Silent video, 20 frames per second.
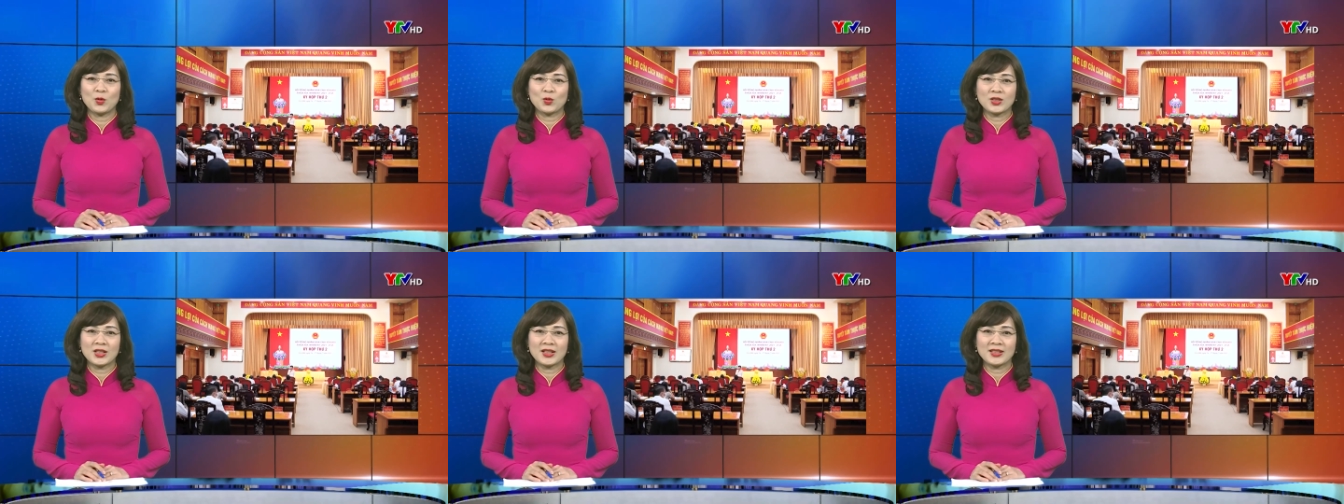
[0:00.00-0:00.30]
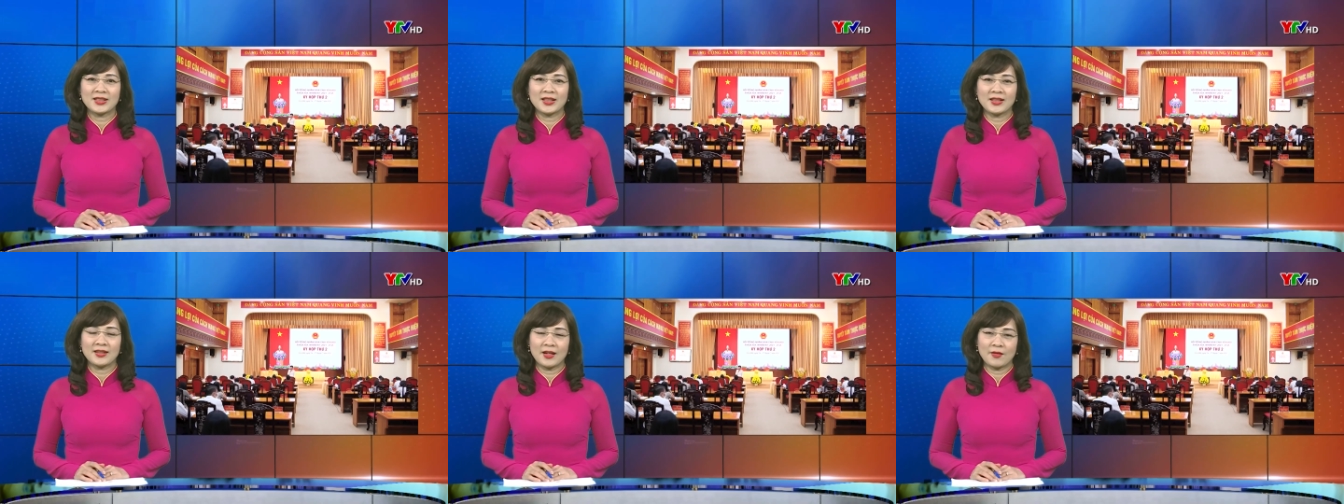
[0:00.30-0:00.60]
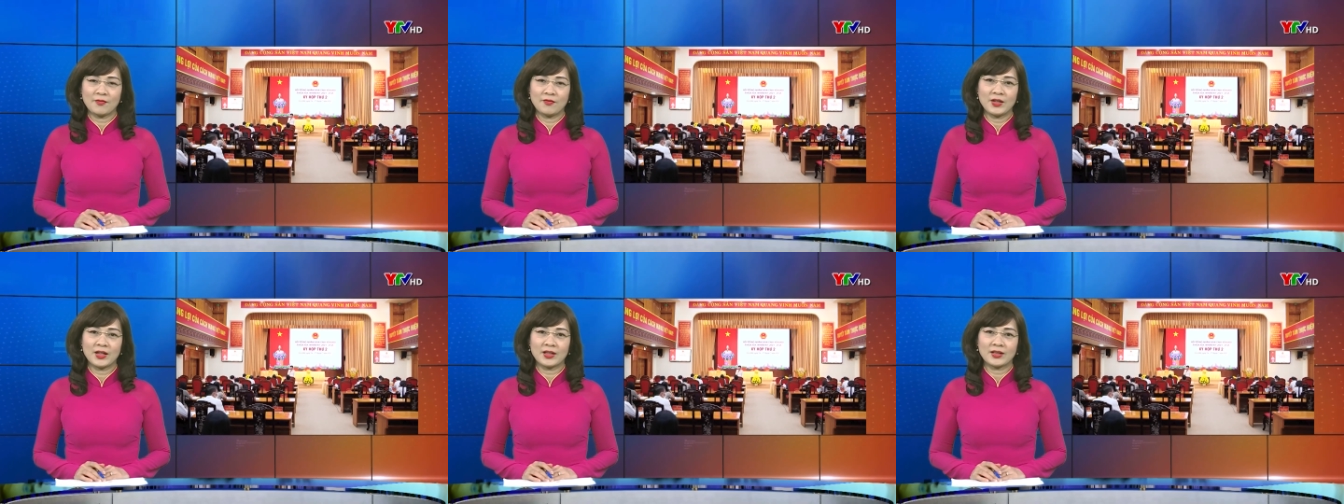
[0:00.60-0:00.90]
tục chương trình
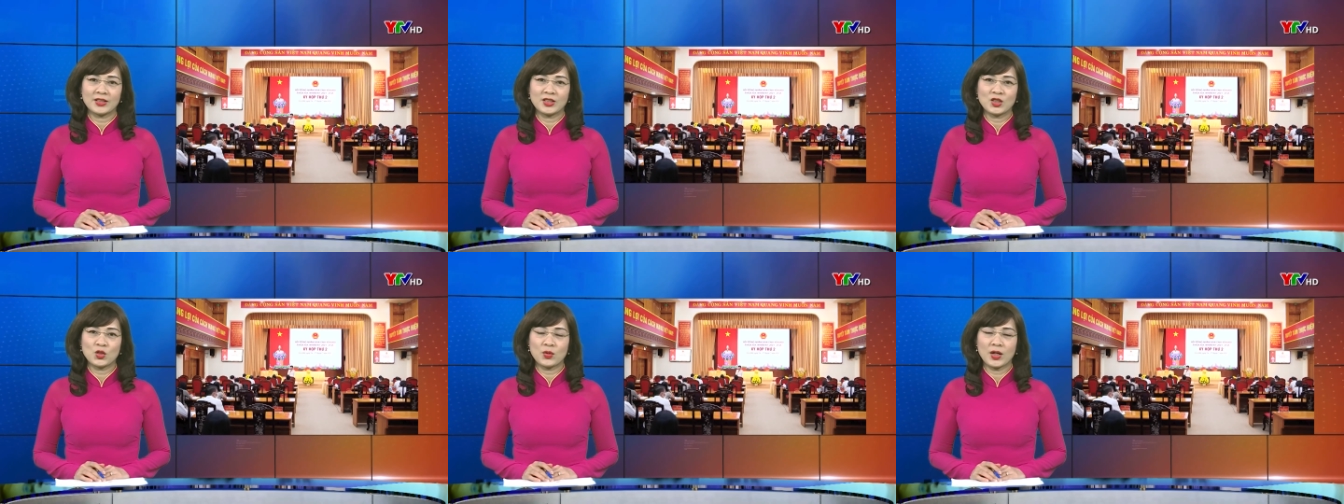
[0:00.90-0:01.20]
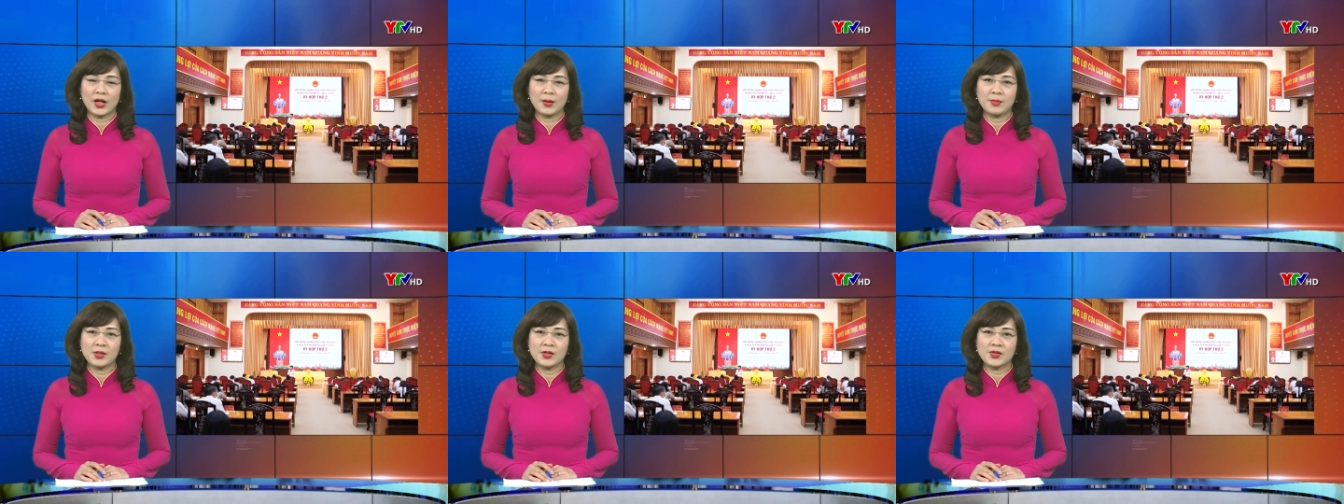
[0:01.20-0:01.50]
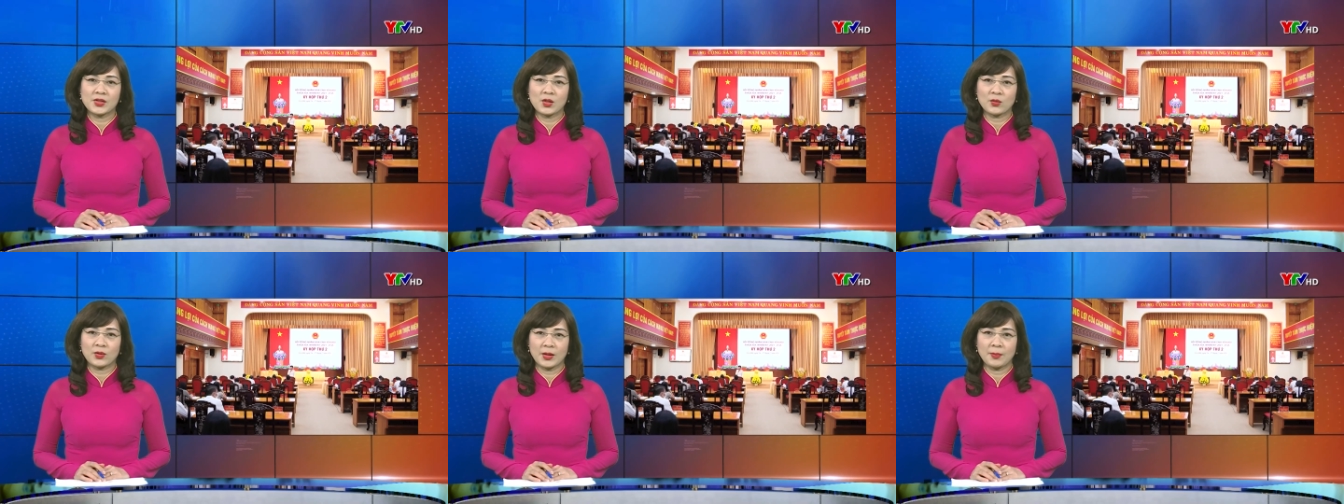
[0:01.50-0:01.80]
làm việc chiều ngày
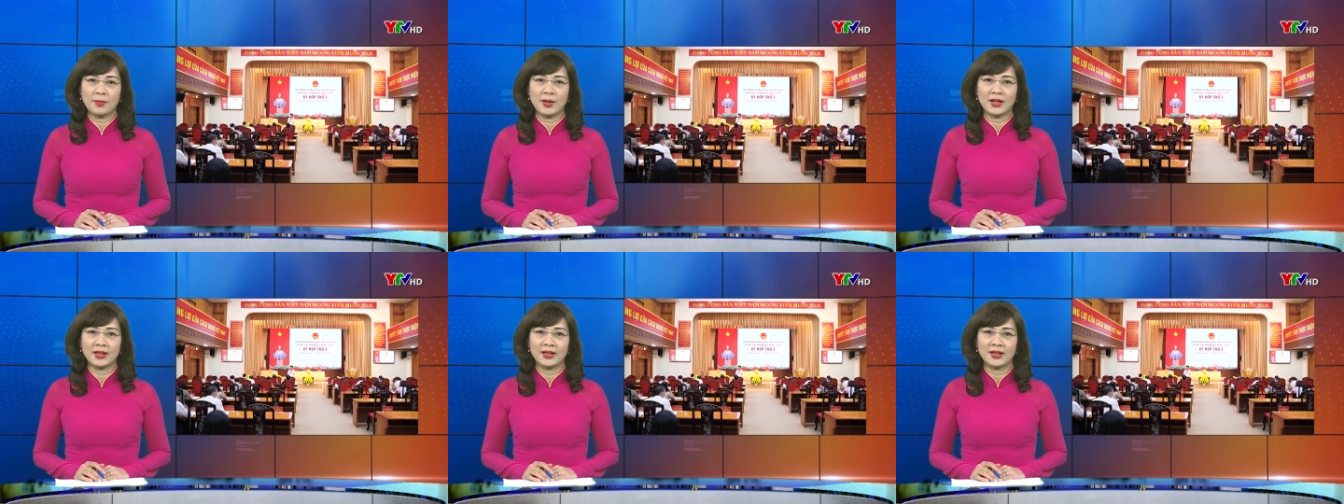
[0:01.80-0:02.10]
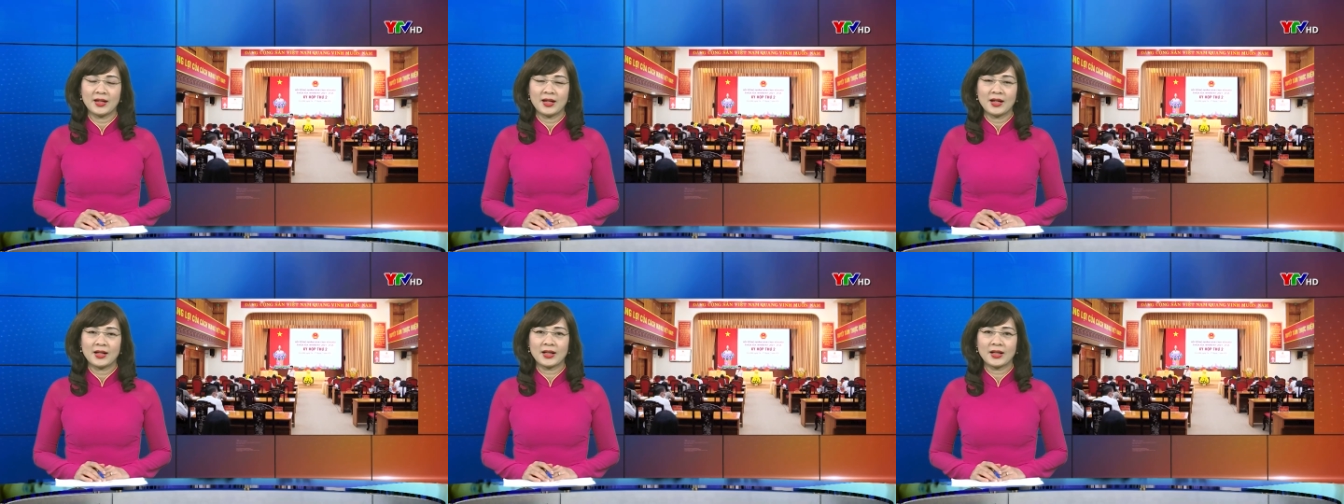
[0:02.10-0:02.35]
16 tháng 7,